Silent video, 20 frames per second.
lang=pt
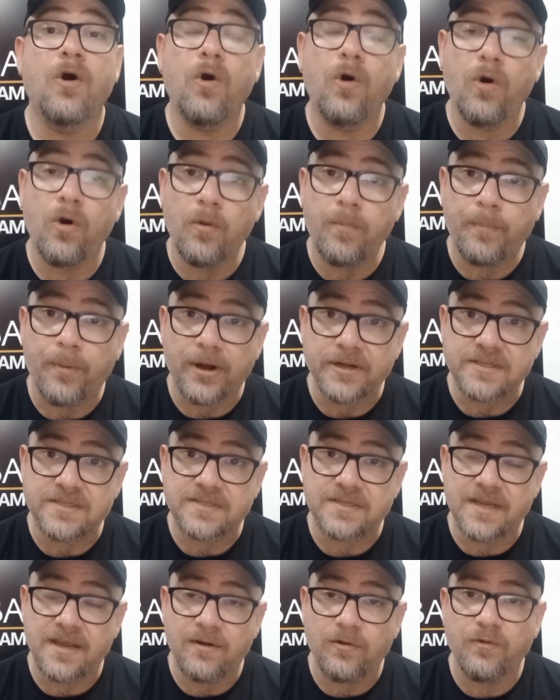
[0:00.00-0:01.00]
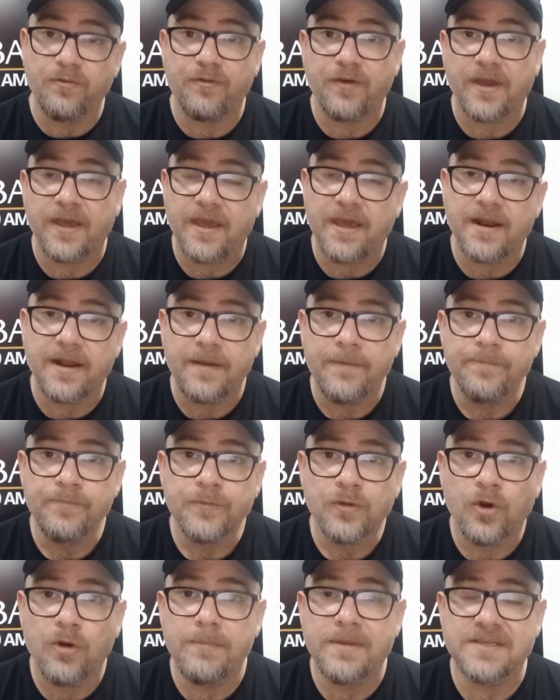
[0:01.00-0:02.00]
ou pode ser o Ferreira,
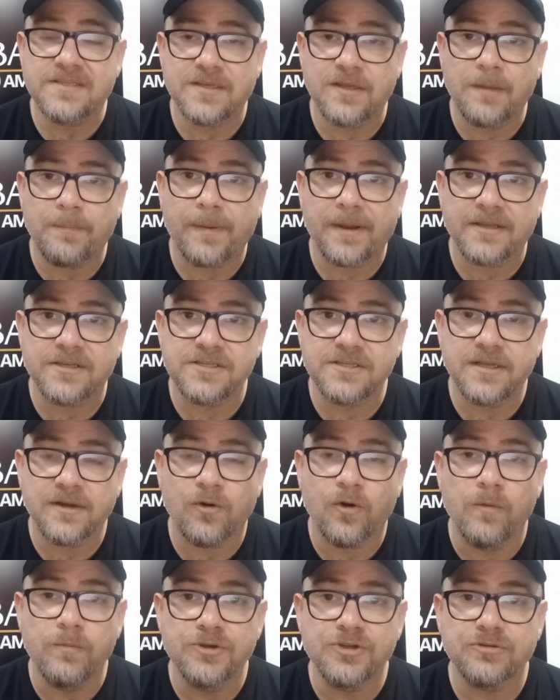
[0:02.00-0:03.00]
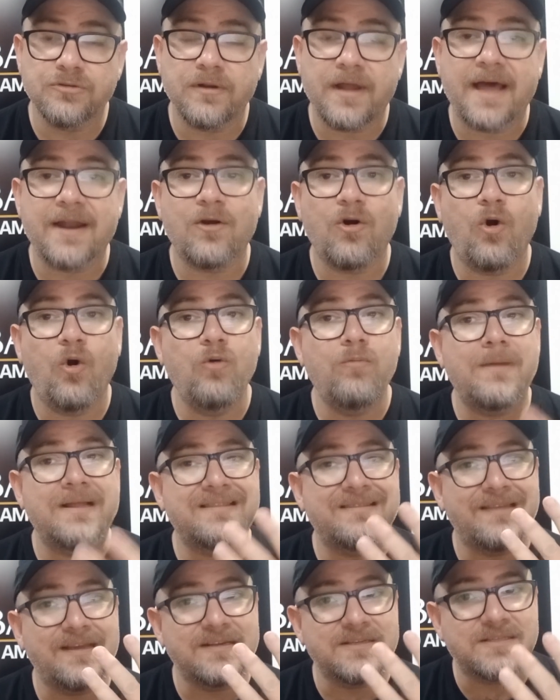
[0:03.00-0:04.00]
começando a partida como titular, ou uma
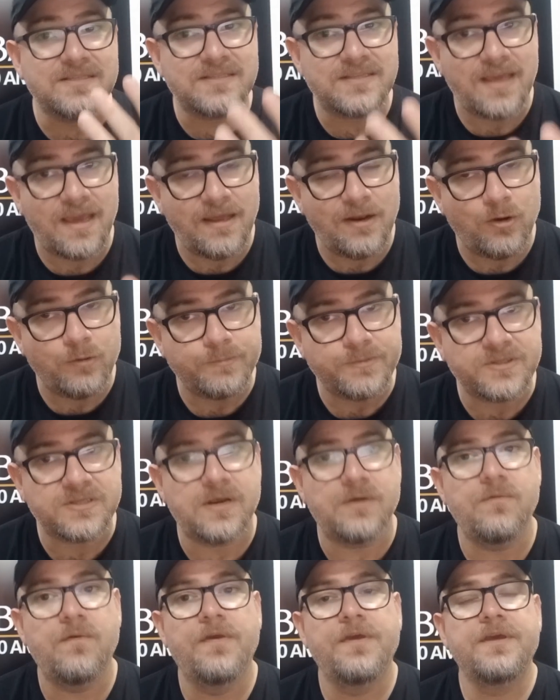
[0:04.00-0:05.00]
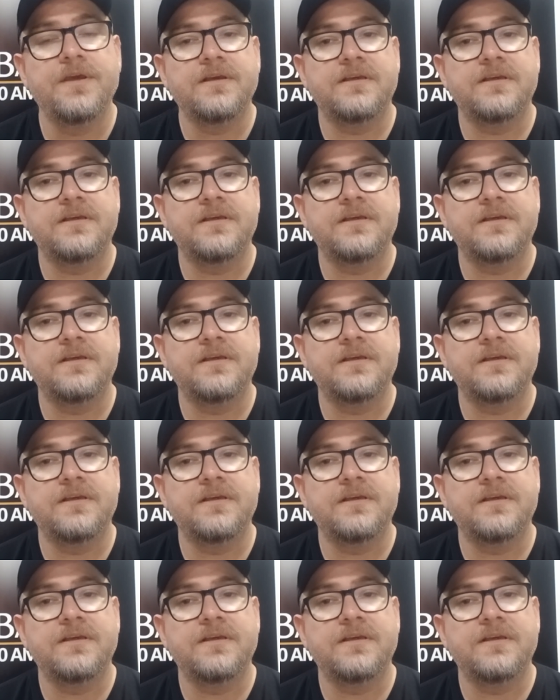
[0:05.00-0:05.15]
terceira opção,